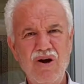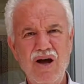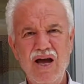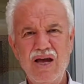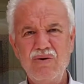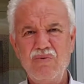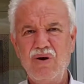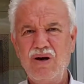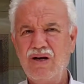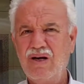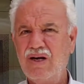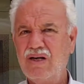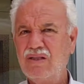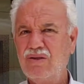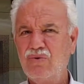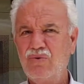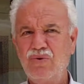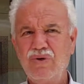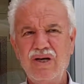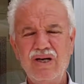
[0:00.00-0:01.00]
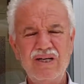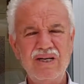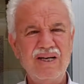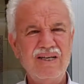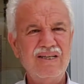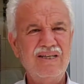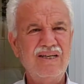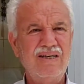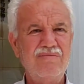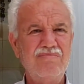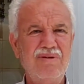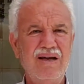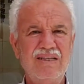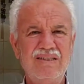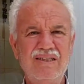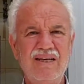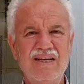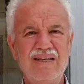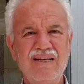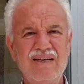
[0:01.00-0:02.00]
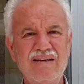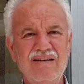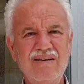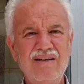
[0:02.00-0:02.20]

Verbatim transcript: bu hayvanların bir günahına girilmez yani.